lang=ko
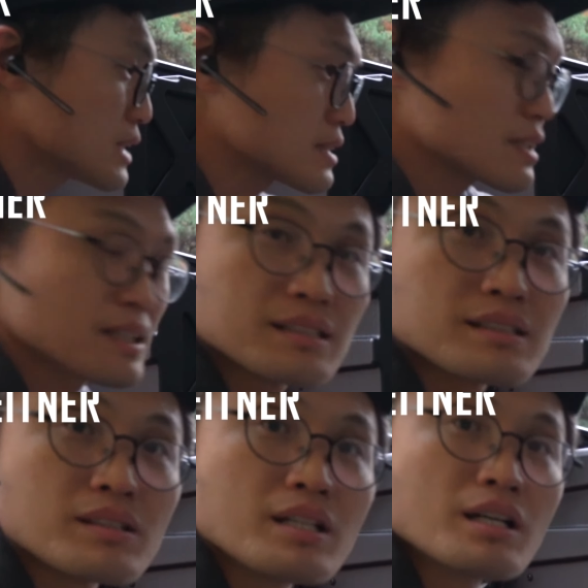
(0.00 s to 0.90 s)

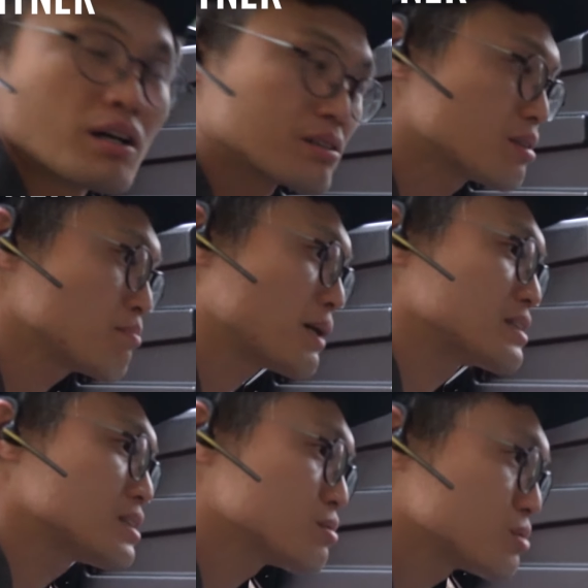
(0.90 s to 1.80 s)
장착되는 어, 그런
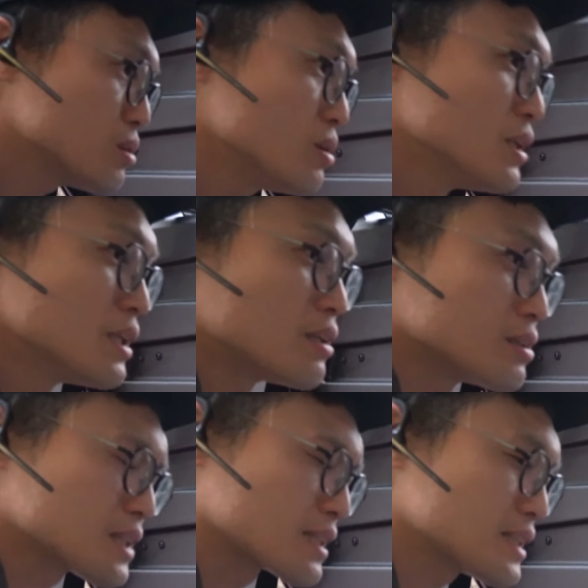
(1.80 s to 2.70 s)
방식으로
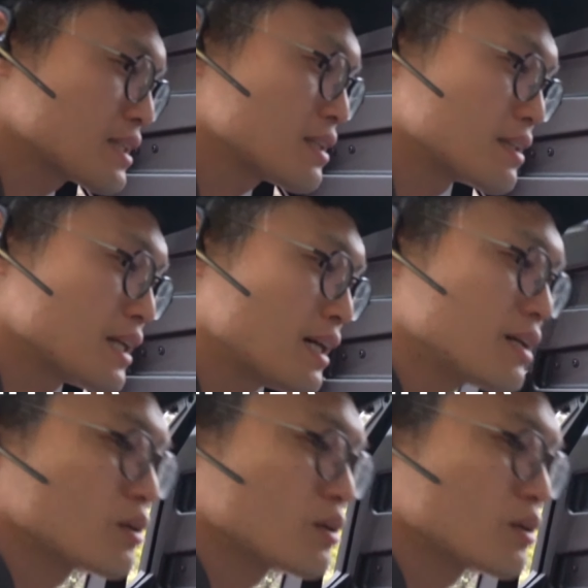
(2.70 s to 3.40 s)
장착이 된다